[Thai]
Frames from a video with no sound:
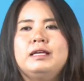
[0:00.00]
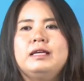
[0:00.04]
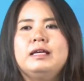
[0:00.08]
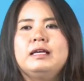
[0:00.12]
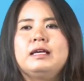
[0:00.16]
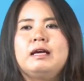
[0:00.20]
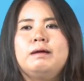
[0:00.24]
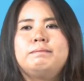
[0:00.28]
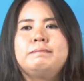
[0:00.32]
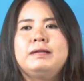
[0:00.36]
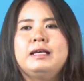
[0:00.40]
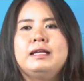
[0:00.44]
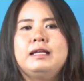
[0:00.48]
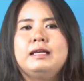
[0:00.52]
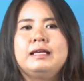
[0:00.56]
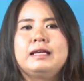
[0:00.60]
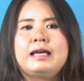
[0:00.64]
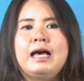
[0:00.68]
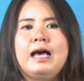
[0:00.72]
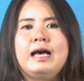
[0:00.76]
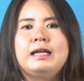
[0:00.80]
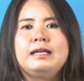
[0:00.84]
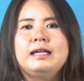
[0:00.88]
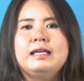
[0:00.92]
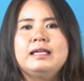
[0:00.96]
นี้กับนาฬิ
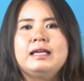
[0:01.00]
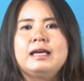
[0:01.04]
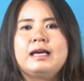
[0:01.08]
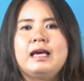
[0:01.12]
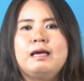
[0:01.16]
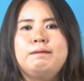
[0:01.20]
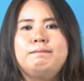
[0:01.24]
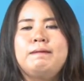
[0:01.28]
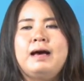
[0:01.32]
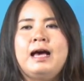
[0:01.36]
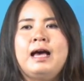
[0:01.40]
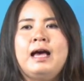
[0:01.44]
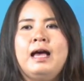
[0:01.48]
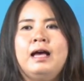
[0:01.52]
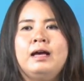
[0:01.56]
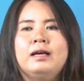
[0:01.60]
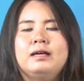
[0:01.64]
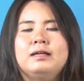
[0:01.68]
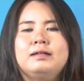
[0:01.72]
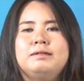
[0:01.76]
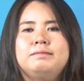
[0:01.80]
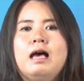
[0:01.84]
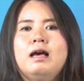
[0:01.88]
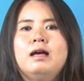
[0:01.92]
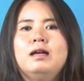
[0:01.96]
กาได้ยังไงบ้าง
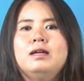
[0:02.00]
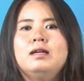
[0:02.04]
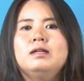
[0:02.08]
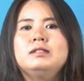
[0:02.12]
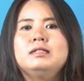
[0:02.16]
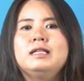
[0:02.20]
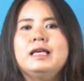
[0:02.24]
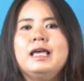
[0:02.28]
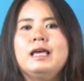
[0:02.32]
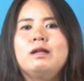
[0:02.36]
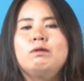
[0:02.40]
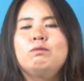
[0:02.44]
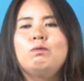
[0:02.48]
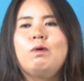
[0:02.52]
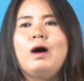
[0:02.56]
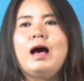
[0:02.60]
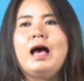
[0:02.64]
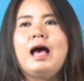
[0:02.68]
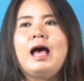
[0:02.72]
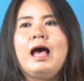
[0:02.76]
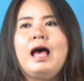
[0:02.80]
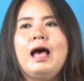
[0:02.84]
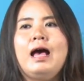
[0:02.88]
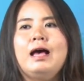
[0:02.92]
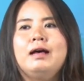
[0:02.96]
เราจะเห็น
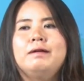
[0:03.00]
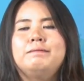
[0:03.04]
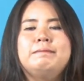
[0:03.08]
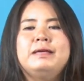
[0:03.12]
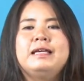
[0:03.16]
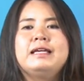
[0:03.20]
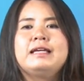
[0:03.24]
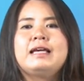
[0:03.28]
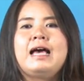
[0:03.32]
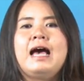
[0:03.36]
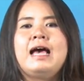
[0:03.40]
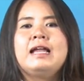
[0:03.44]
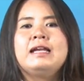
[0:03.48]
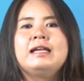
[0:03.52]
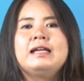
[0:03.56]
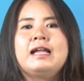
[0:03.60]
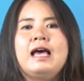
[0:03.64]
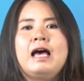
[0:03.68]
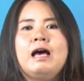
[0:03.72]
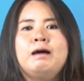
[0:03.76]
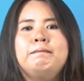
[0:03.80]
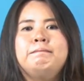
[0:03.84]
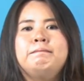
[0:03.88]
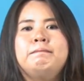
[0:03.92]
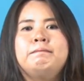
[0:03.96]
ว่ามีการ
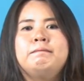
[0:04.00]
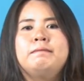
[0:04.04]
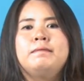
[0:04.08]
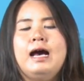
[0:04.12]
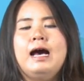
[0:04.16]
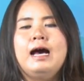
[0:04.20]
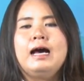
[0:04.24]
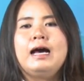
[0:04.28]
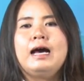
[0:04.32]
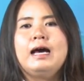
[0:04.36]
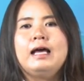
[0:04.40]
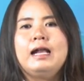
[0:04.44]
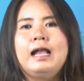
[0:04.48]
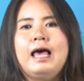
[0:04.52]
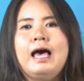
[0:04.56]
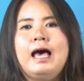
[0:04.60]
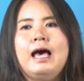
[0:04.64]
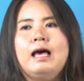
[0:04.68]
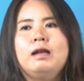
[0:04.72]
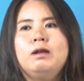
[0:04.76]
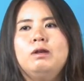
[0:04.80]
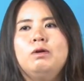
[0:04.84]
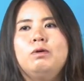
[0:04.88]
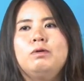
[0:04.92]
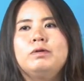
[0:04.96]
นำอักขระ
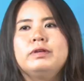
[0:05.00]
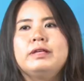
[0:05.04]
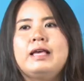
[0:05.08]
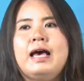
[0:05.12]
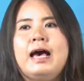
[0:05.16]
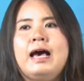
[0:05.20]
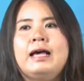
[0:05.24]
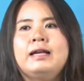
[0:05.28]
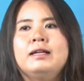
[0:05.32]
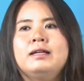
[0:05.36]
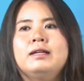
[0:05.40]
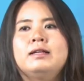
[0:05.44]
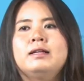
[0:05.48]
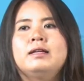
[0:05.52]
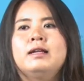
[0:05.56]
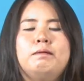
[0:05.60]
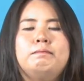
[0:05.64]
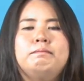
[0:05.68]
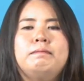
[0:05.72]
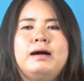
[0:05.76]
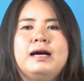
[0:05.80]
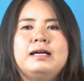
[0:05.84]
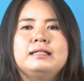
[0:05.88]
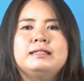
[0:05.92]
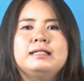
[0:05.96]
ลงยัน
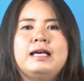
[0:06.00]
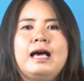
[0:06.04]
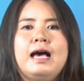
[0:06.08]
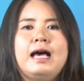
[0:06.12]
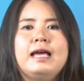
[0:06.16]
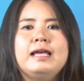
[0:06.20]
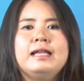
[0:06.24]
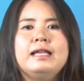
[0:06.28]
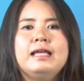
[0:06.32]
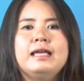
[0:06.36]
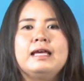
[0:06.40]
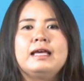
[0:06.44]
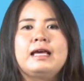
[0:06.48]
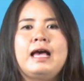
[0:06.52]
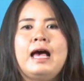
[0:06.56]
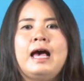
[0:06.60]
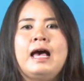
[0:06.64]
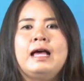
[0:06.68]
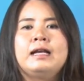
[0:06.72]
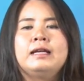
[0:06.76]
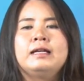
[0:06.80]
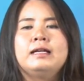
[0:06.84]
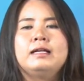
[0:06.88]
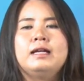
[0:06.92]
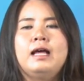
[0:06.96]
มาใช้ใน
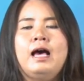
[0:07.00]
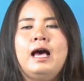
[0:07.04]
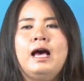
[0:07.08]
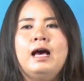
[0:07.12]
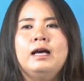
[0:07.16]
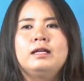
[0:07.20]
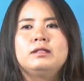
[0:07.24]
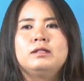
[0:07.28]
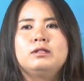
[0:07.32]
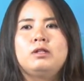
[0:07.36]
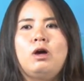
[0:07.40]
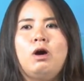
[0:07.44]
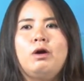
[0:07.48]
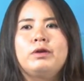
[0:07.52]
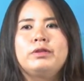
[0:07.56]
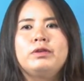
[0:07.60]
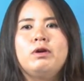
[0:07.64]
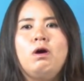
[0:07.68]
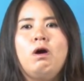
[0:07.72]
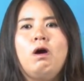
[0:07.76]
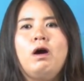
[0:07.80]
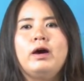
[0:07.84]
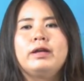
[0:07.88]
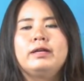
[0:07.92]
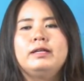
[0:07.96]
การต่อ
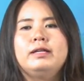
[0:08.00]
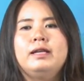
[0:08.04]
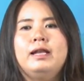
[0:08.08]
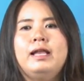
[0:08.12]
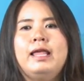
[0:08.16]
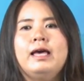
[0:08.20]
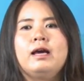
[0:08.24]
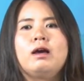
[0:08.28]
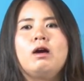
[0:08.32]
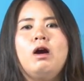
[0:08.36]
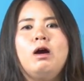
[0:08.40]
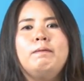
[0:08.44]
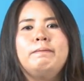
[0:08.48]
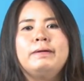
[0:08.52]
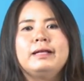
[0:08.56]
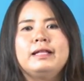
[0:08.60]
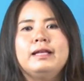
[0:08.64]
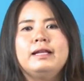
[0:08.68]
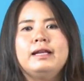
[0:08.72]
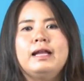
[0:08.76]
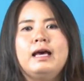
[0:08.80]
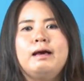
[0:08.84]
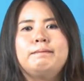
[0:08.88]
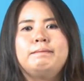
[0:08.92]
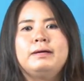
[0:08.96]
ยอดและก็พั
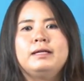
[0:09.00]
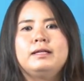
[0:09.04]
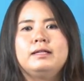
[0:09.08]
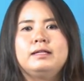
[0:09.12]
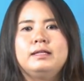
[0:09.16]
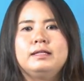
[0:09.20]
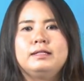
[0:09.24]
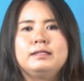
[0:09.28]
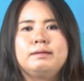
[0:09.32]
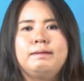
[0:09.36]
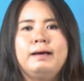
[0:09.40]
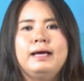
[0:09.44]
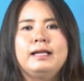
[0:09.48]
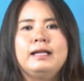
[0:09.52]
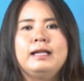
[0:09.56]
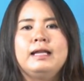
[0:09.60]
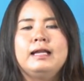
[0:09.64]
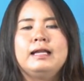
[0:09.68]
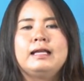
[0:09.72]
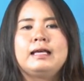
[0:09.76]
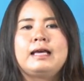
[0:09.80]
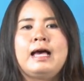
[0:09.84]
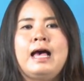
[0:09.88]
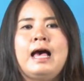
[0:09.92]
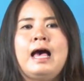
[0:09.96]
ฒนาผลิตภัณฑ์
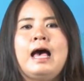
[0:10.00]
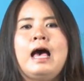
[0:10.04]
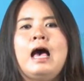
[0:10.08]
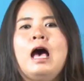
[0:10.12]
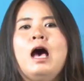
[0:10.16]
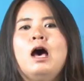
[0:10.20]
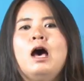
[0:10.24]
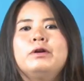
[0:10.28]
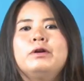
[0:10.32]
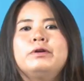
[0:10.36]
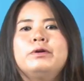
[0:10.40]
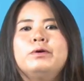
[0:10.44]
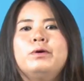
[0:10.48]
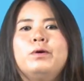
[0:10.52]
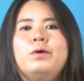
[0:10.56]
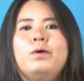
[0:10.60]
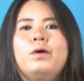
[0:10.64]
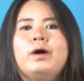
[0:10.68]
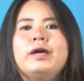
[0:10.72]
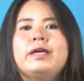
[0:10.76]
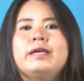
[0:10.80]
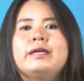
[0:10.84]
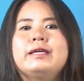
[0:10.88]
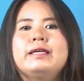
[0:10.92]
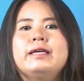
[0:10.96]
นาฬิกาโด
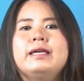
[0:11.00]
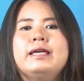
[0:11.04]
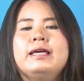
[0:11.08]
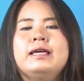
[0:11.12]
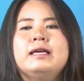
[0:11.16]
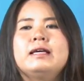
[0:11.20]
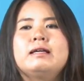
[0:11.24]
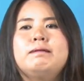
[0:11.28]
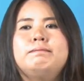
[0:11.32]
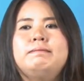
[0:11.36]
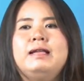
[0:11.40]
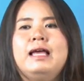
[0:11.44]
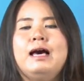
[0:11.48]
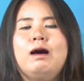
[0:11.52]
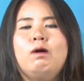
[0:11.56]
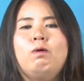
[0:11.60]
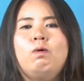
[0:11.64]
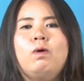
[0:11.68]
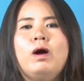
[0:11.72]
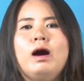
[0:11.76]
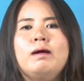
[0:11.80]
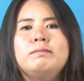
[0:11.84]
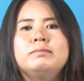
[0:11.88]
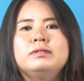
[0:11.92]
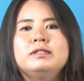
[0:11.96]
ยอิงกับหลัก
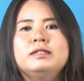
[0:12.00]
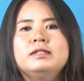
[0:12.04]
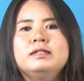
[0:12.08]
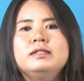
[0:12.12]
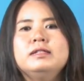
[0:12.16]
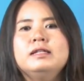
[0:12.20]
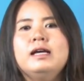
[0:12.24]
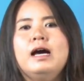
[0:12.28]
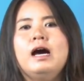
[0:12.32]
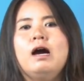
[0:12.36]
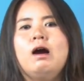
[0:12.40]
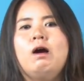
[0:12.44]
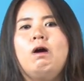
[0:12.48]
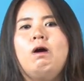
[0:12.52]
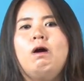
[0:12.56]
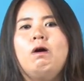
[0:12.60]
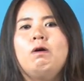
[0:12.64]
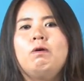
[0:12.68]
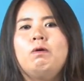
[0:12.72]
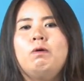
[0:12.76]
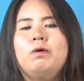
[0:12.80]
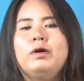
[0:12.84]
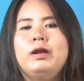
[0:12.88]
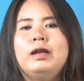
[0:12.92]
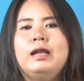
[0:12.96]
ความเชื่อขอ
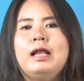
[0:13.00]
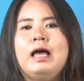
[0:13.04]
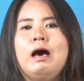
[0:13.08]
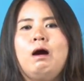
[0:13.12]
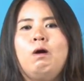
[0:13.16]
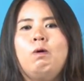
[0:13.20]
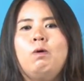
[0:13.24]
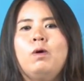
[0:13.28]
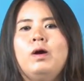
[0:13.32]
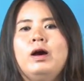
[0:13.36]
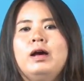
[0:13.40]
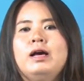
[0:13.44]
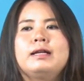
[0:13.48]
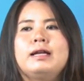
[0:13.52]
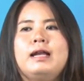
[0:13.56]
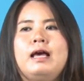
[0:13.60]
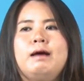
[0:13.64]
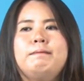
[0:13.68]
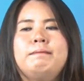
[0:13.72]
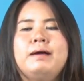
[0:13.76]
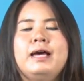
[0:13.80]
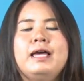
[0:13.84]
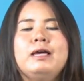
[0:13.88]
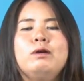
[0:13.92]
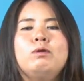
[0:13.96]
งคนเรา
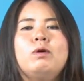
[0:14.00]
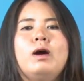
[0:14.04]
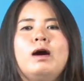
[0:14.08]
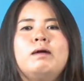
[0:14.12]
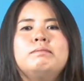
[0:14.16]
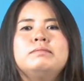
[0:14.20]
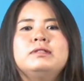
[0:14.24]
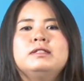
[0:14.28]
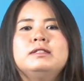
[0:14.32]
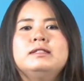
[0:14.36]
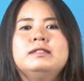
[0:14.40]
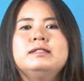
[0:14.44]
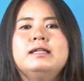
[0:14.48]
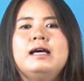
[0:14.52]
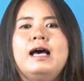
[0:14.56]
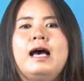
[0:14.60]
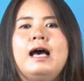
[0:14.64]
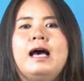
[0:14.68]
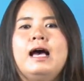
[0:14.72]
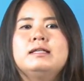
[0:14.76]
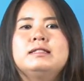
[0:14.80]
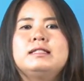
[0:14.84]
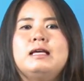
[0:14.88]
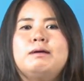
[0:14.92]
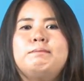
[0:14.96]
ทำให้ความเชื่อ
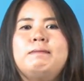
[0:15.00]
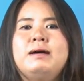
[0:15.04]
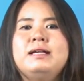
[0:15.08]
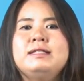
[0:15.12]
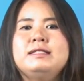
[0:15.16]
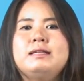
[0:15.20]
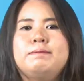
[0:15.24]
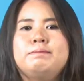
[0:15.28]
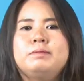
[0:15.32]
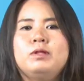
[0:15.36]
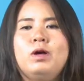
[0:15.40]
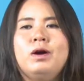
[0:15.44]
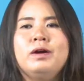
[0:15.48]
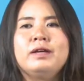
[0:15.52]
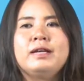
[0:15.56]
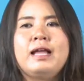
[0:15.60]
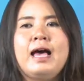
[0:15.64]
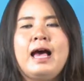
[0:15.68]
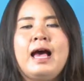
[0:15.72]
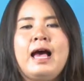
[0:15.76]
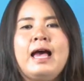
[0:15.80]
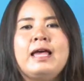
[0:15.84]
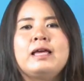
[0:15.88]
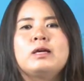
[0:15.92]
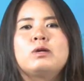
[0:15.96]
สามารถจับต้อง
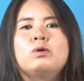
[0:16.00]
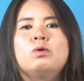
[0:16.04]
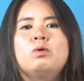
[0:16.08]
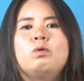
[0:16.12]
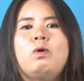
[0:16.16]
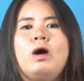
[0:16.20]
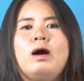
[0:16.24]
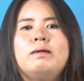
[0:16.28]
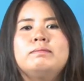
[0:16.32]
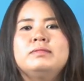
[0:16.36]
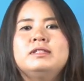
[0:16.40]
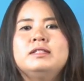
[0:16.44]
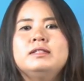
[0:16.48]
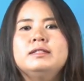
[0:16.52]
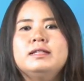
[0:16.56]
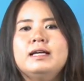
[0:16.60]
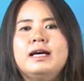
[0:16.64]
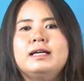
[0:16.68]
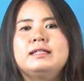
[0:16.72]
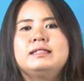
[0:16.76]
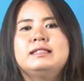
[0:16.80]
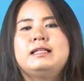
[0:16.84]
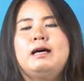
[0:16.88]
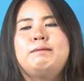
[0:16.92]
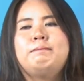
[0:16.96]
ได้ ความเชื่อ
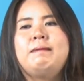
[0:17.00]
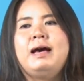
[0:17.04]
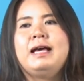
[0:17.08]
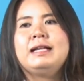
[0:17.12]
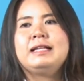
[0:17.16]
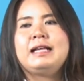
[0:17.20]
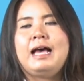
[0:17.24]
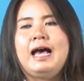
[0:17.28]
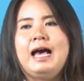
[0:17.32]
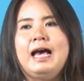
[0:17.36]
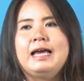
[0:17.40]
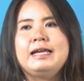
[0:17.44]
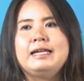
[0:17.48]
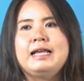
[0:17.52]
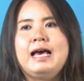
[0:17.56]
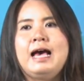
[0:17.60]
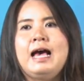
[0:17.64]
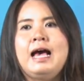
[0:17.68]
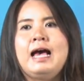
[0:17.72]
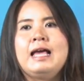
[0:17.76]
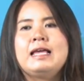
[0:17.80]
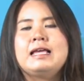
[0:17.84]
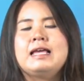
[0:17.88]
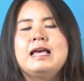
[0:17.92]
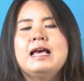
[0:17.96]
สามารถขาย
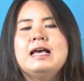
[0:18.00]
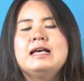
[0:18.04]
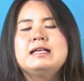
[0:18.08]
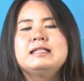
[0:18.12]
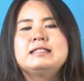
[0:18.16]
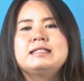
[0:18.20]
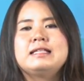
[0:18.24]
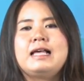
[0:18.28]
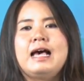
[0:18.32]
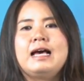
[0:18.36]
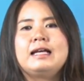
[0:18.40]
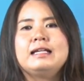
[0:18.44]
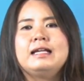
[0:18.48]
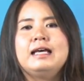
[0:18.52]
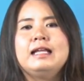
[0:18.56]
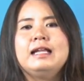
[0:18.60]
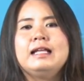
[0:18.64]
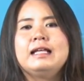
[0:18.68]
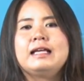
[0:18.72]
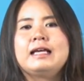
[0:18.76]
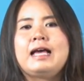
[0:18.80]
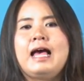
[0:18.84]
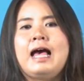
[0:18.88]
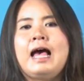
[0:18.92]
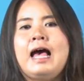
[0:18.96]
ได้ จากนา
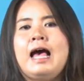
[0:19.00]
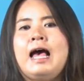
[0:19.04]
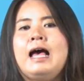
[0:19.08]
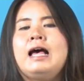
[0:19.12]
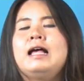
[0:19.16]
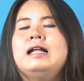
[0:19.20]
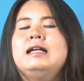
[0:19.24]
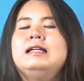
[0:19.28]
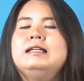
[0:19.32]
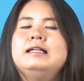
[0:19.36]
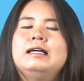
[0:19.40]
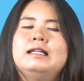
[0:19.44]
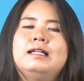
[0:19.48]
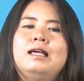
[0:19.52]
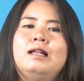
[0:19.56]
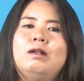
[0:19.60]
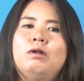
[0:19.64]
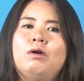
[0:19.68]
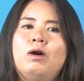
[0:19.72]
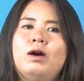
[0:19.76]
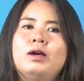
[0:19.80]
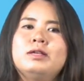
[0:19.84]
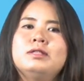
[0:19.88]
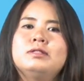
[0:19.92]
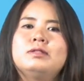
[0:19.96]
ฬิกาเรือนละ
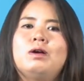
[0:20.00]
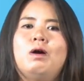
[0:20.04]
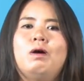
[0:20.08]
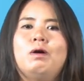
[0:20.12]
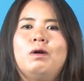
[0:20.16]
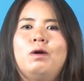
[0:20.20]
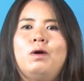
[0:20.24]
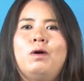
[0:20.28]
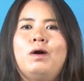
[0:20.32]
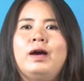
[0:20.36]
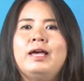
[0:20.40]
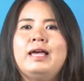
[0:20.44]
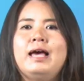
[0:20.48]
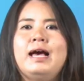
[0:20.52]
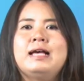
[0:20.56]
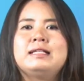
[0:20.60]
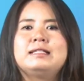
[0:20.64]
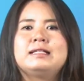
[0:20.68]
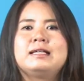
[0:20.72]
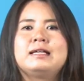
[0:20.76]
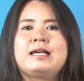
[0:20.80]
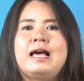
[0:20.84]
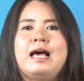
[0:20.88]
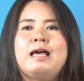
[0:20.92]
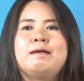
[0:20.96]
ร้อยสองร้อยอาจ
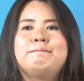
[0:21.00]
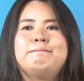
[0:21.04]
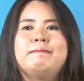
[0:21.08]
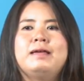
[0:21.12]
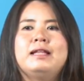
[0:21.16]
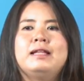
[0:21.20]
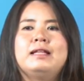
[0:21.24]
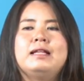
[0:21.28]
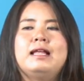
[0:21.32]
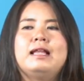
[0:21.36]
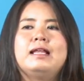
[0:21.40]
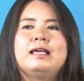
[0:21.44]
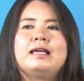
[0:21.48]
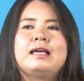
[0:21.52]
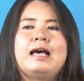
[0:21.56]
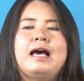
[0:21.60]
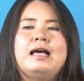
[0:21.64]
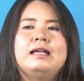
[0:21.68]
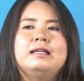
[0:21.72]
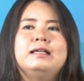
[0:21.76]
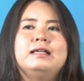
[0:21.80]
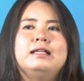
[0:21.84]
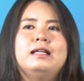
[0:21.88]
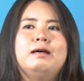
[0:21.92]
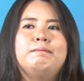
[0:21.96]
จะกลายเป็นนาฬิกา
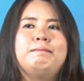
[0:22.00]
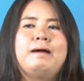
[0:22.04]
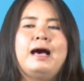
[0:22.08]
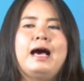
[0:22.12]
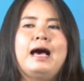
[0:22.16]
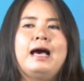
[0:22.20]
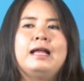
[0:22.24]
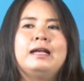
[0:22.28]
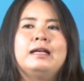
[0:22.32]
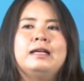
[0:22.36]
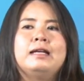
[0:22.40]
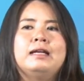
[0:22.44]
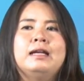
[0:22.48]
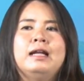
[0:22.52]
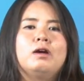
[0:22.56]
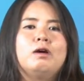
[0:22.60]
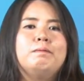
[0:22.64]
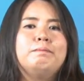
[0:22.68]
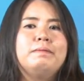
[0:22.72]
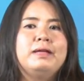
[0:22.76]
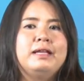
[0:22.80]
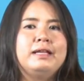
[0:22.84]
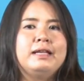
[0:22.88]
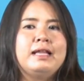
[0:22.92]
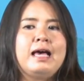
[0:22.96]
เรือนละพัน
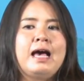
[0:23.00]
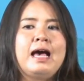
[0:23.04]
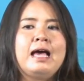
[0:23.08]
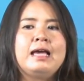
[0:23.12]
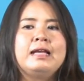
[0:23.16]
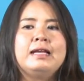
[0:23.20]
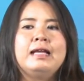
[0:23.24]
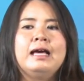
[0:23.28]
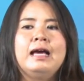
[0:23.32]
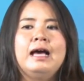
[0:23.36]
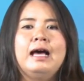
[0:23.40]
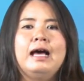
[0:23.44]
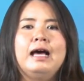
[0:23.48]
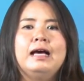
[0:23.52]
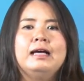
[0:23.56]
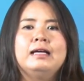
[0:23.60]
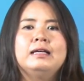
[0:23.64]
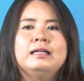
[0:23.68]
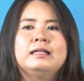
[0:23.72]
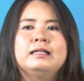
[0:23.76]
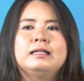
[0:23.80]
ก็เป็นได้นะคะ